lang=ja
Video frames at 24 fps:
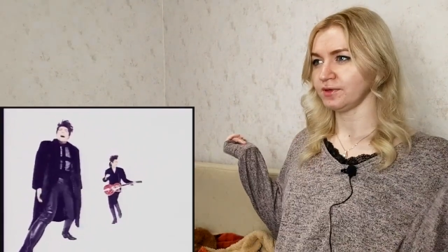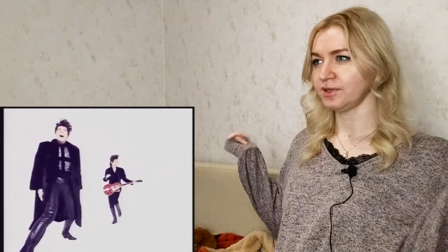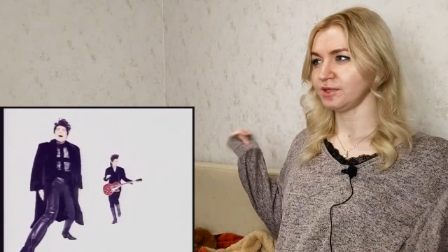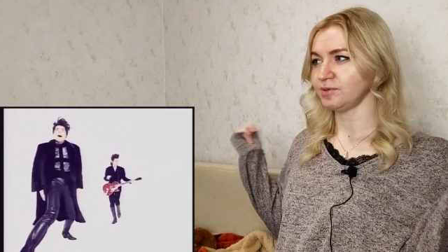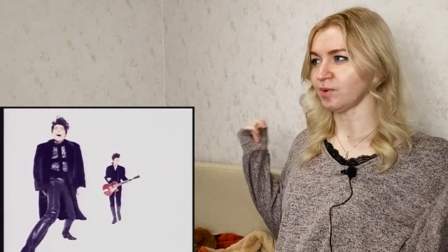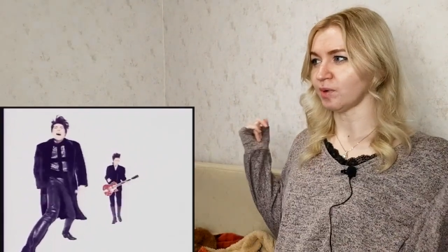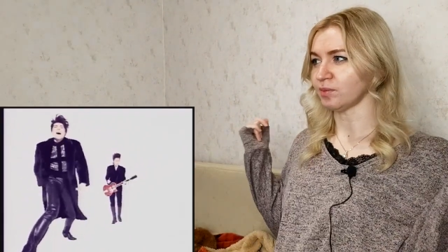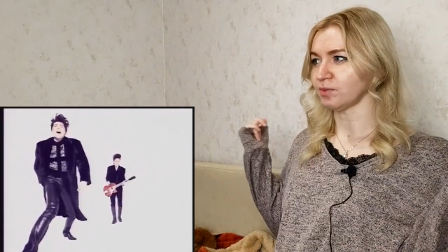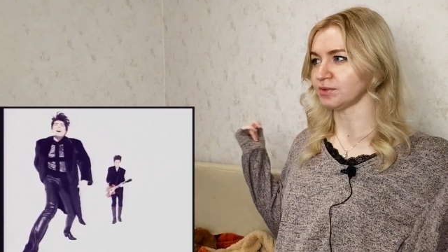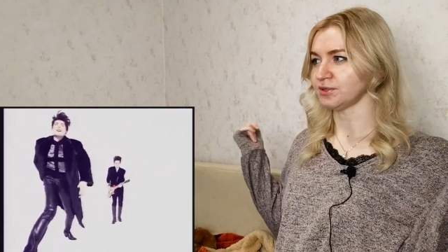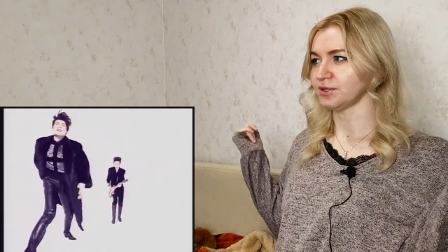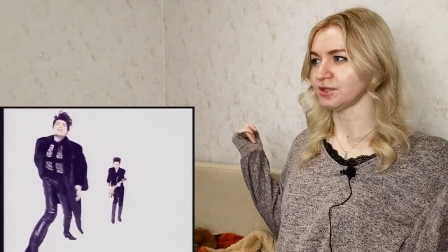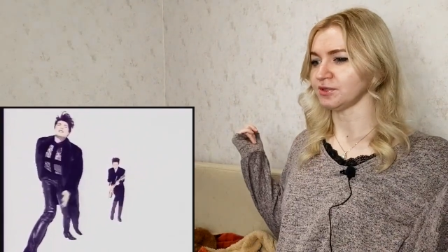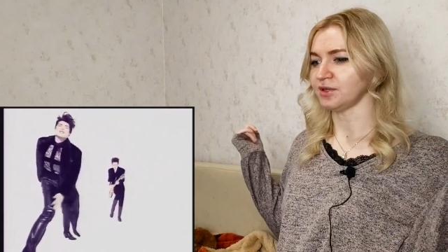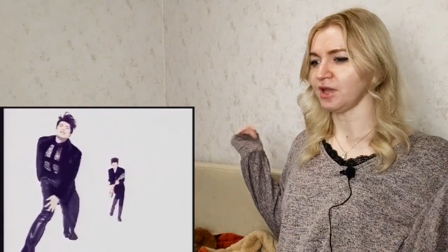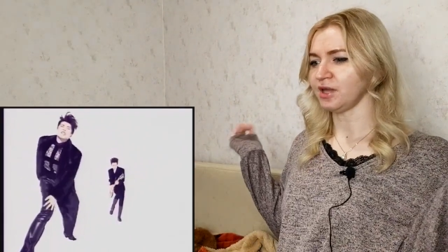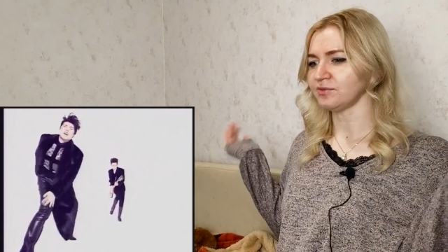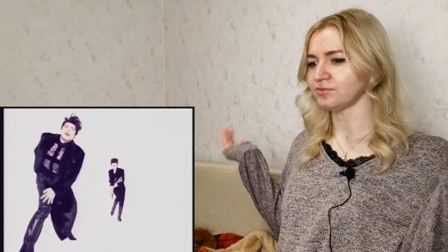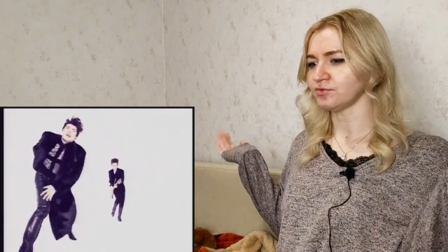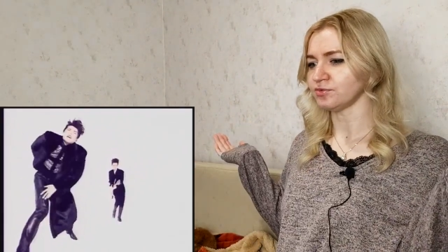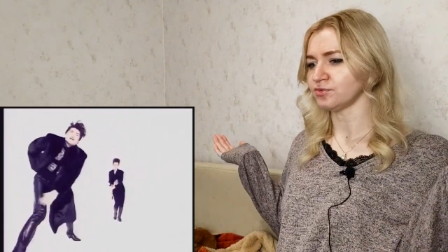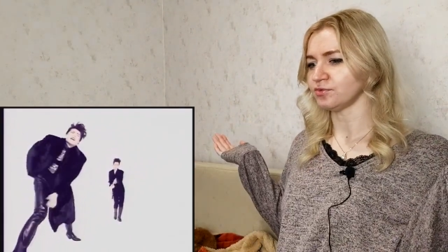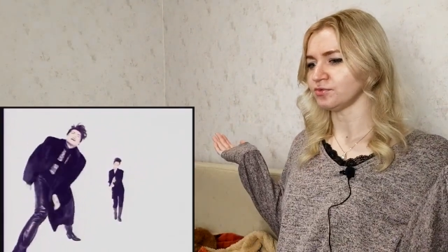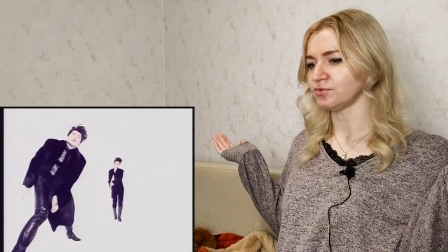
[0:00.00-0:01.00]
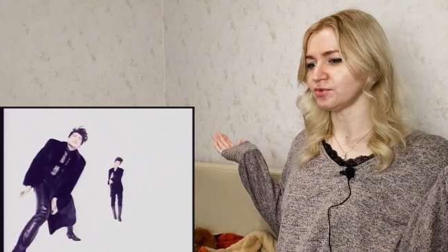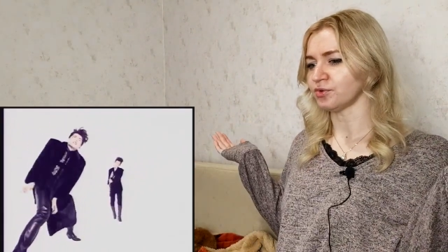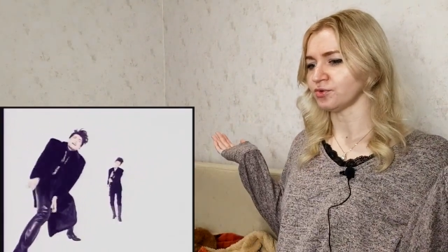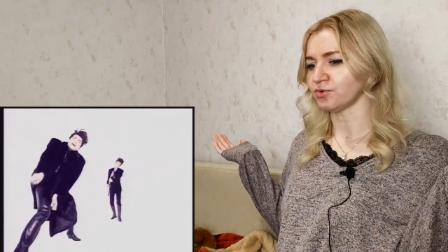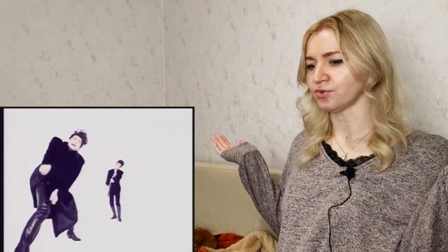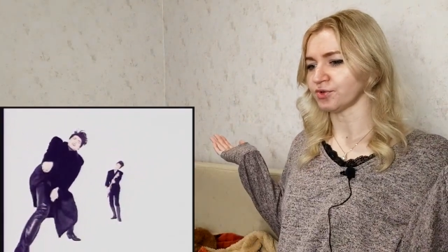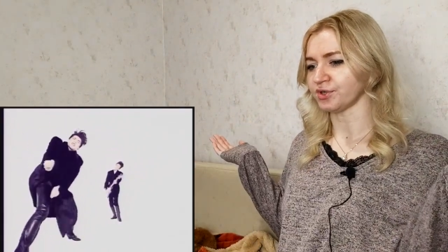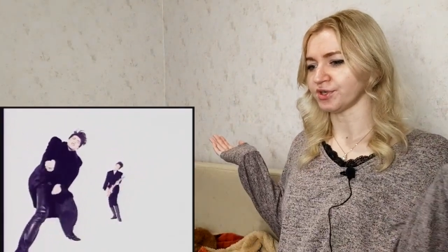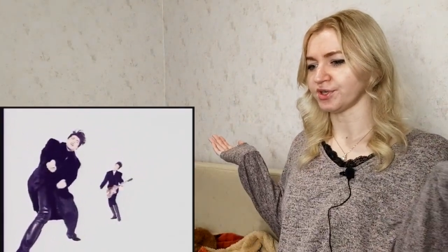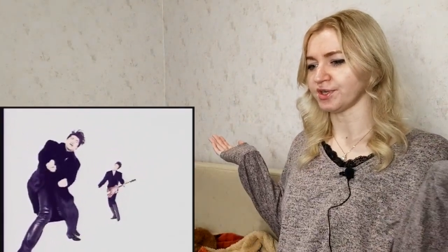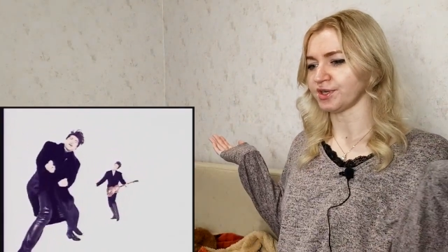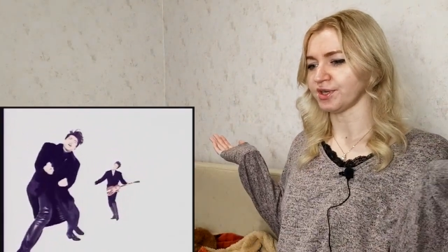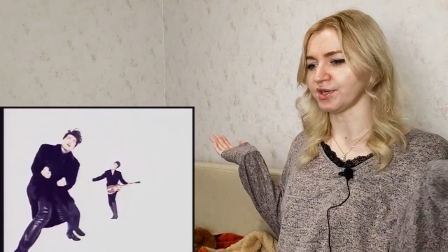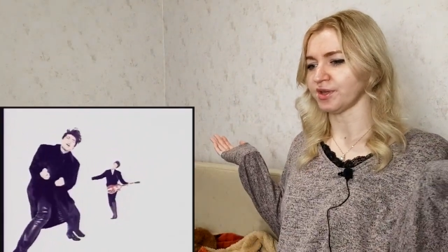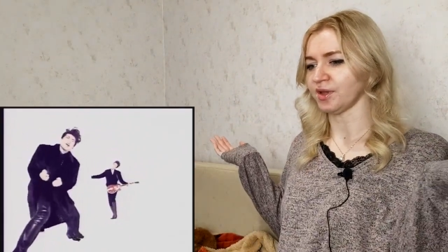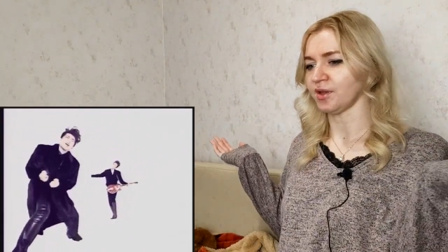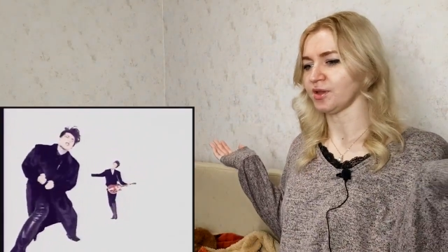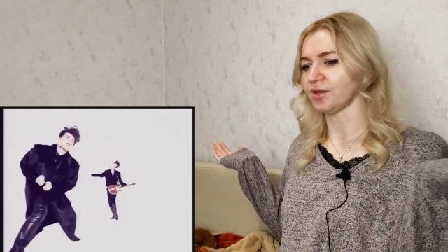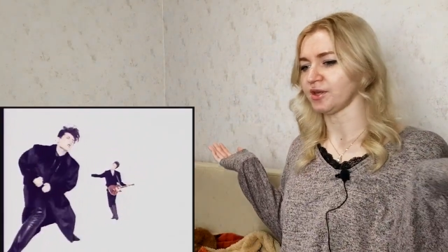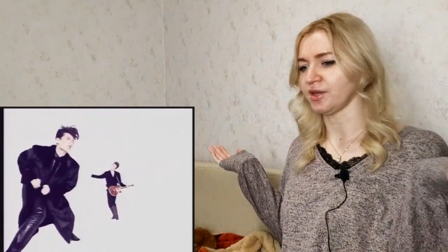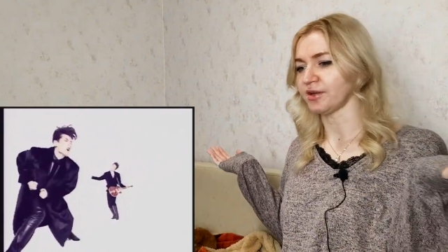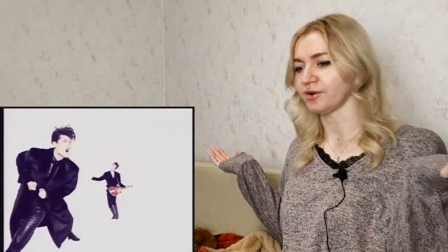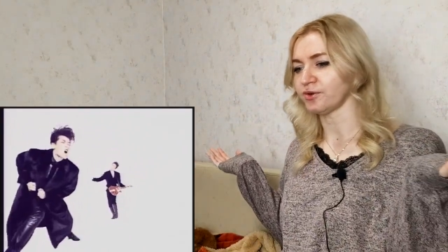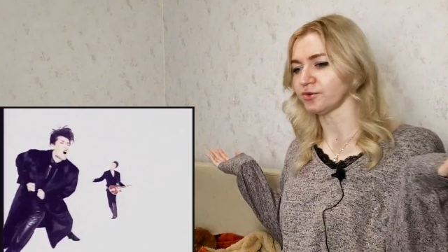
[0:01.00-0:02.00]
今までライブの時聞いた
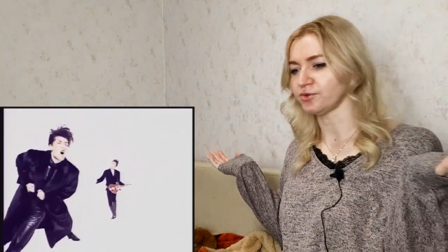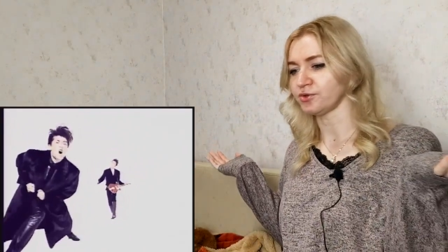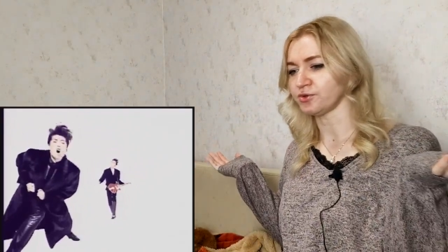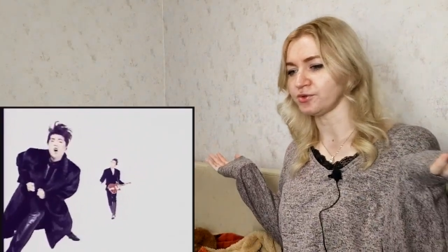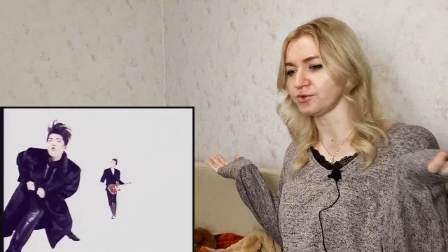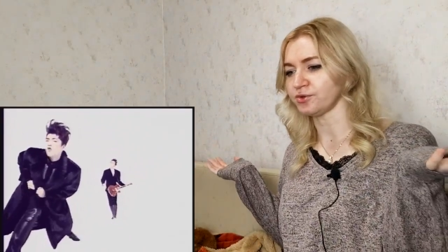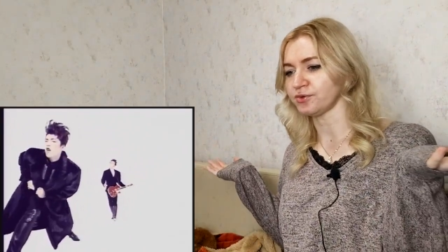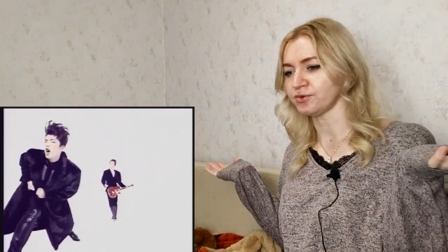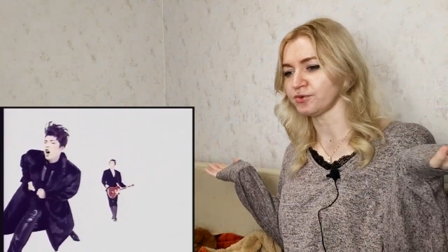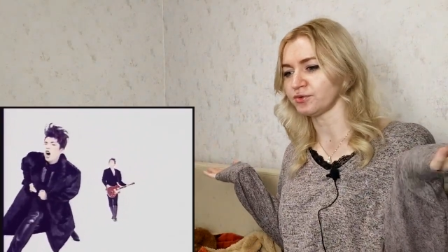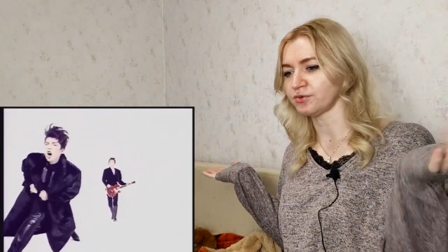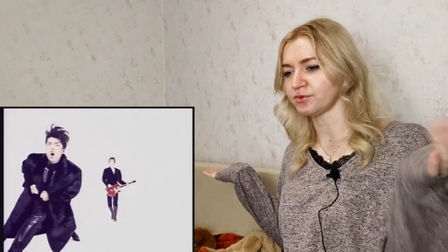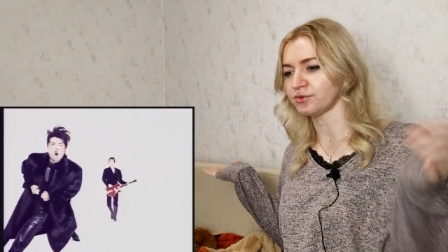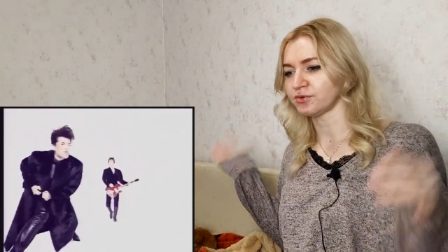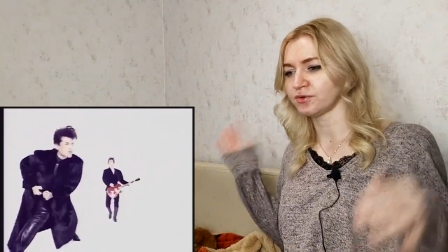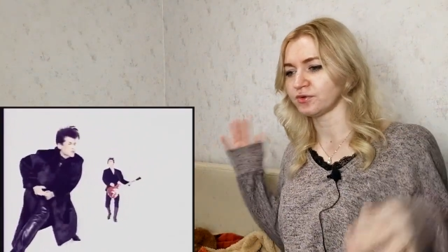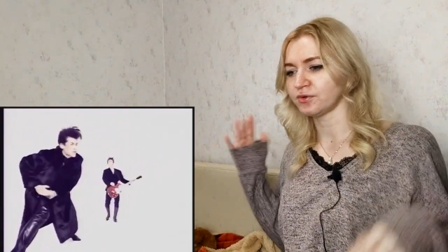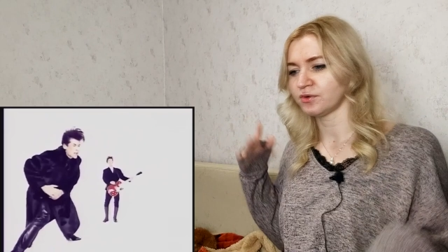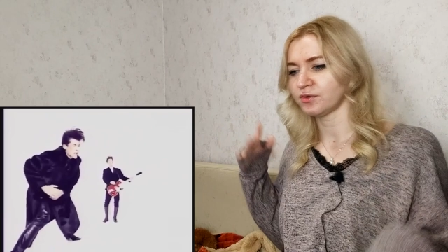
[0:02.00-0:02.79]
だけこの曲。